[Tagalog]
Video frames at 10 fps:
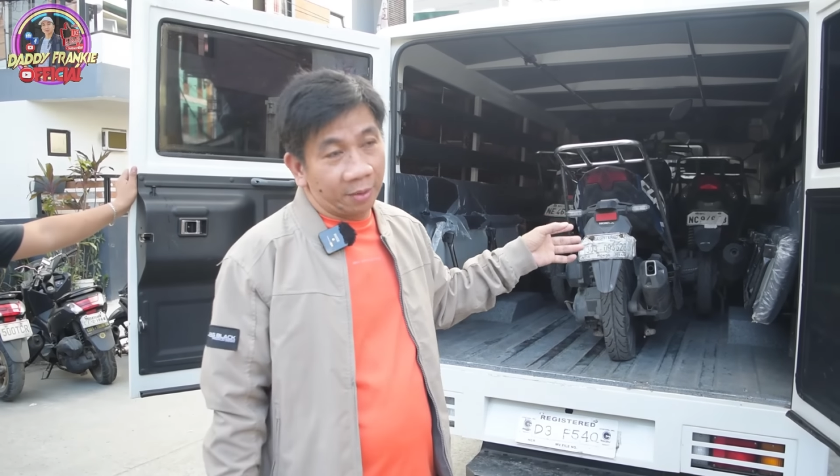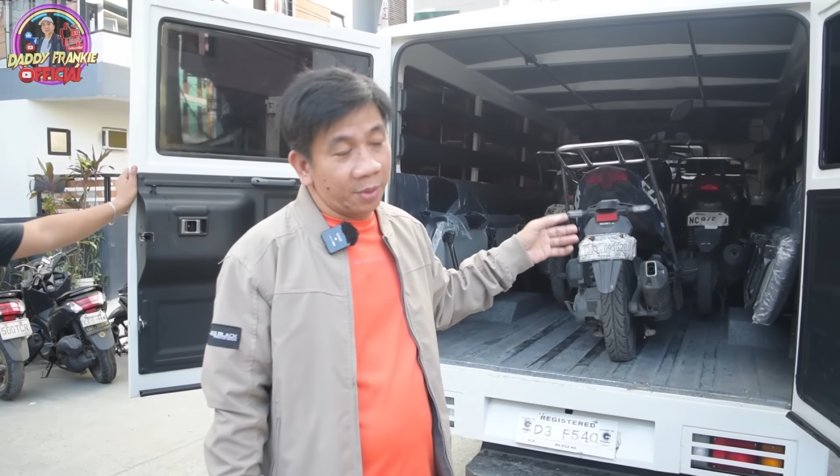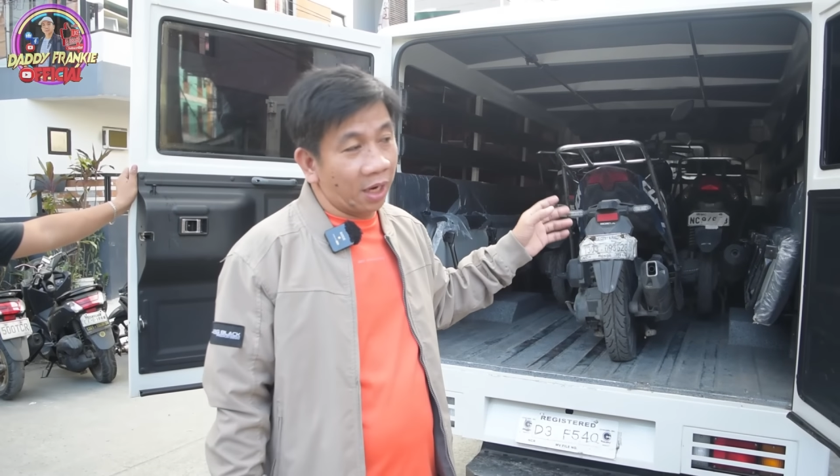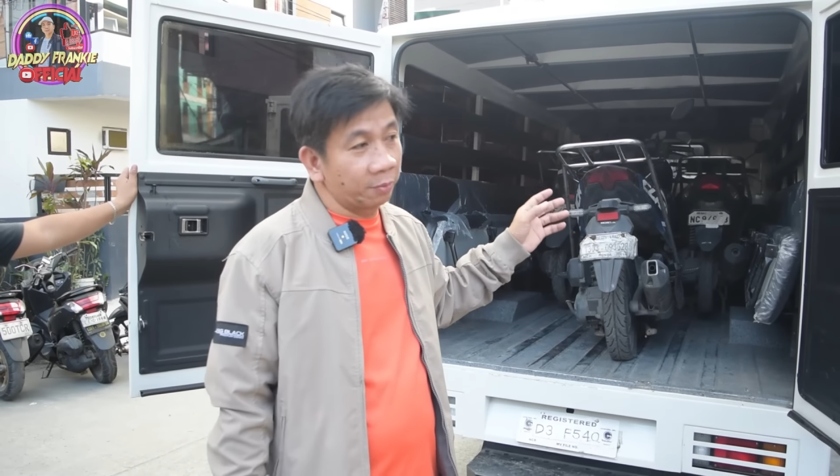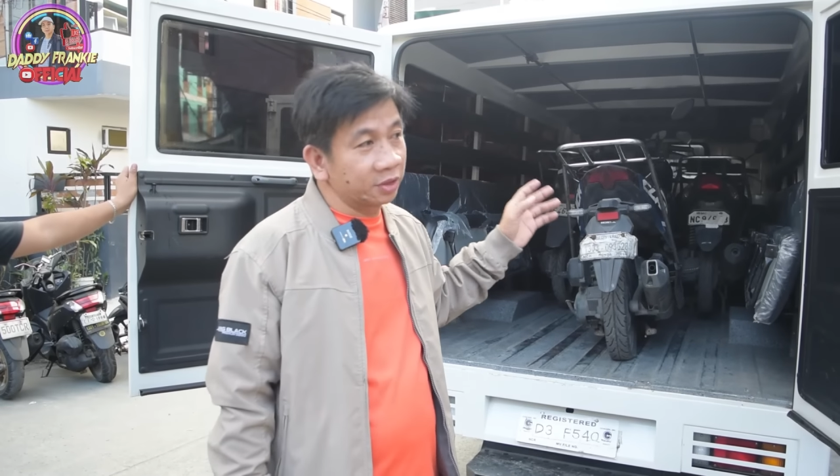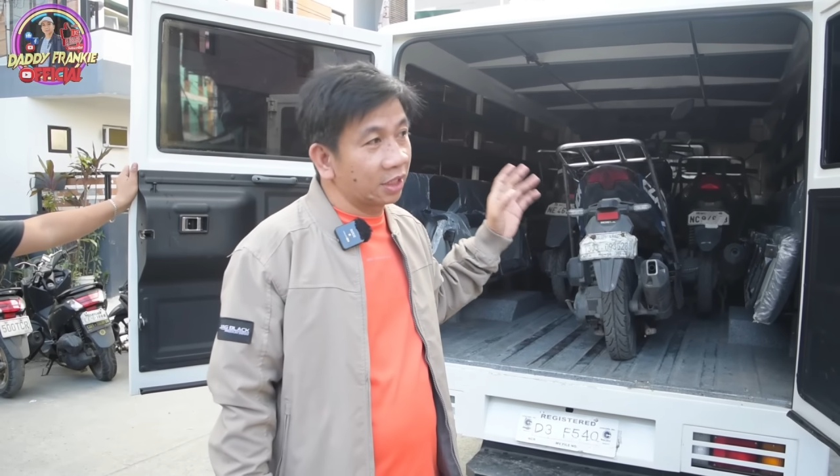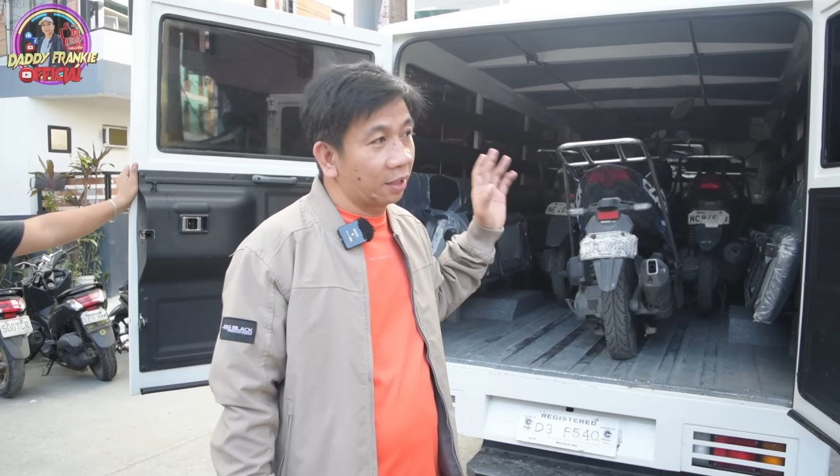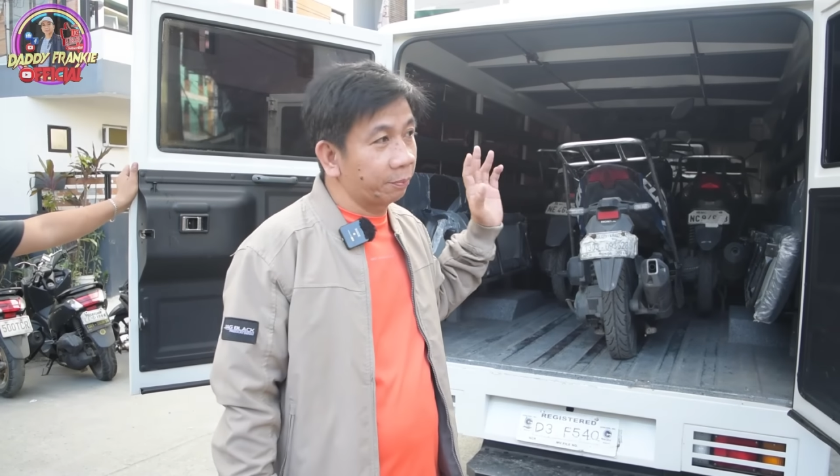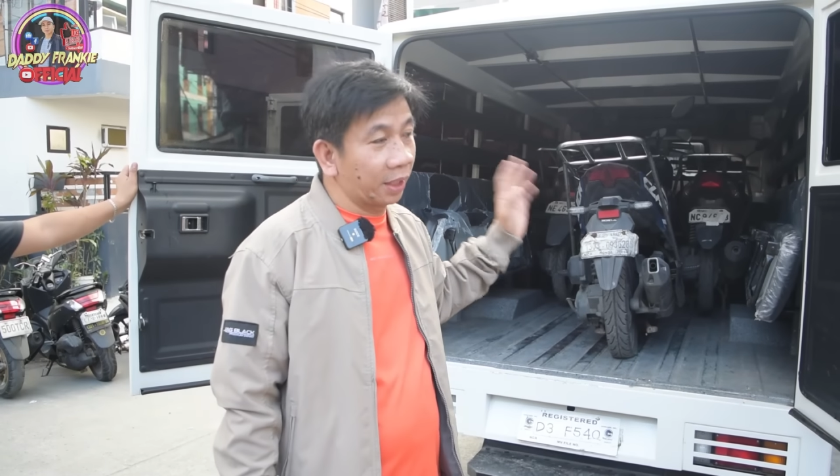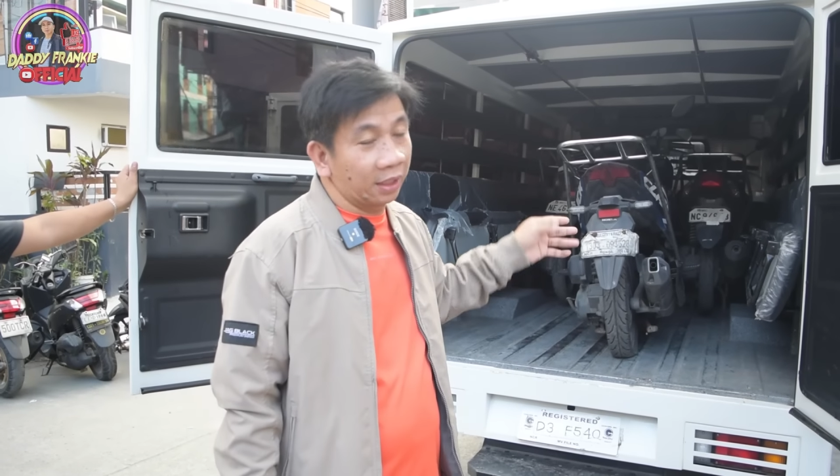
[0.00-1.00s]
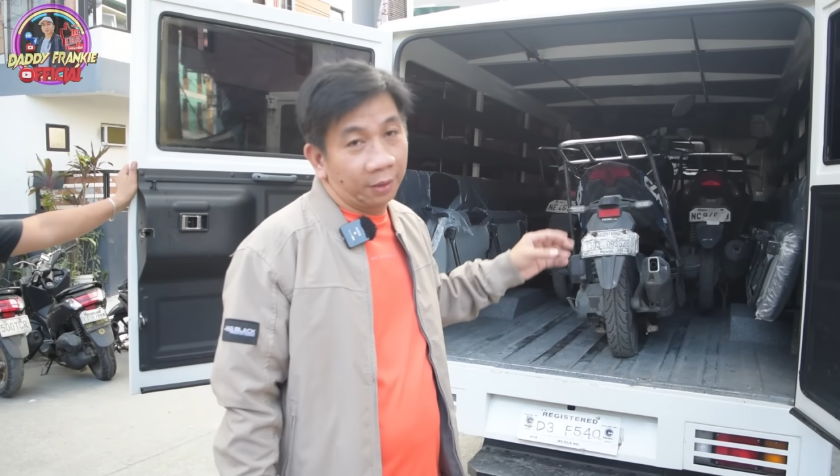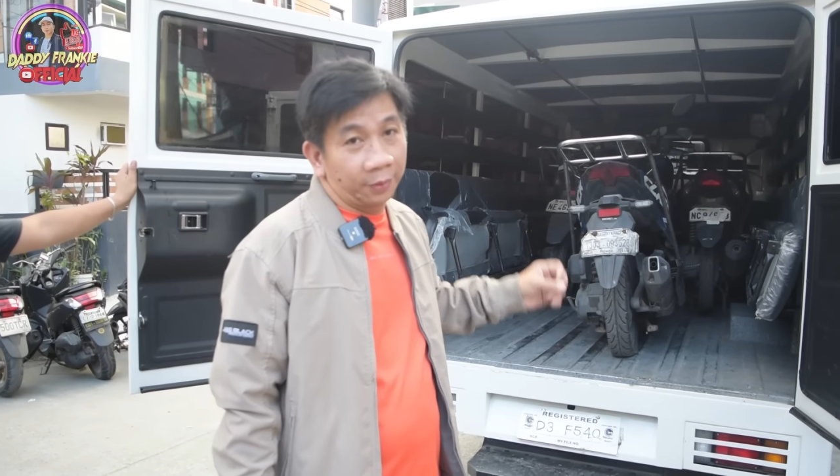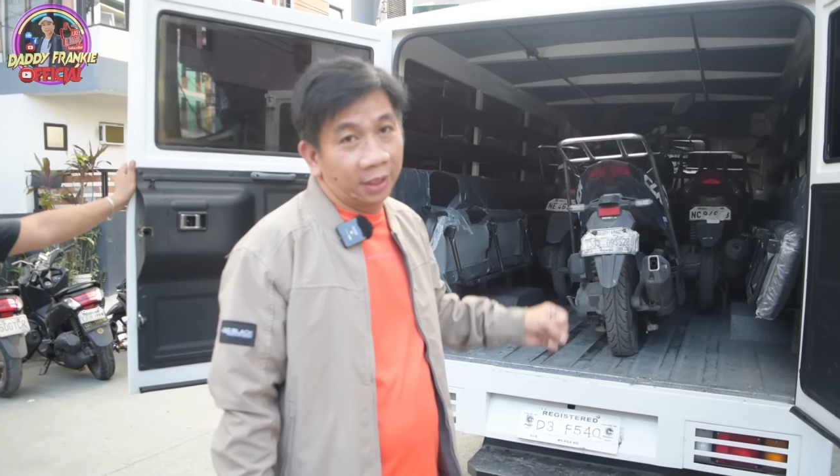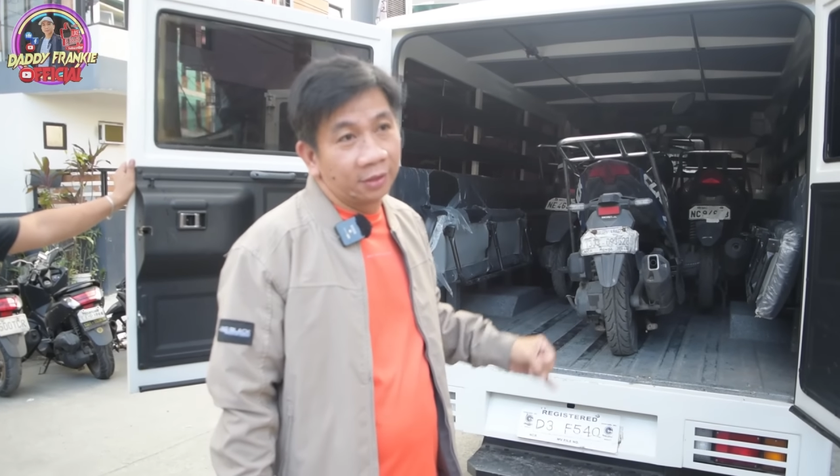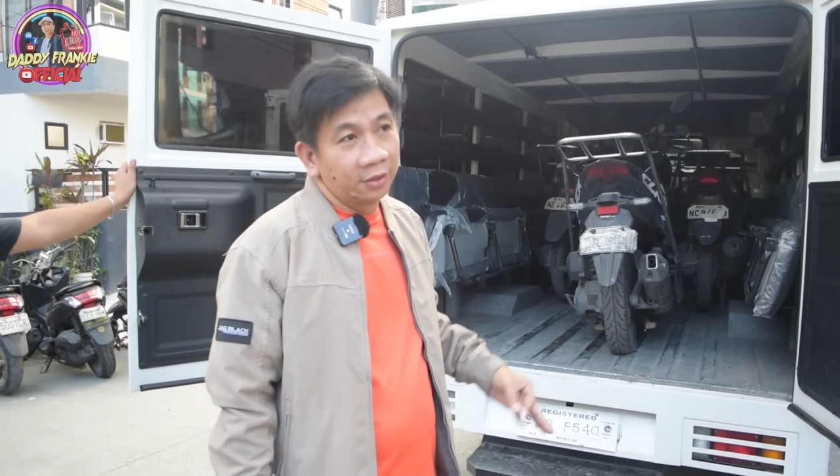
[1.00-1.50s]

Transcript: marami silang panggawa.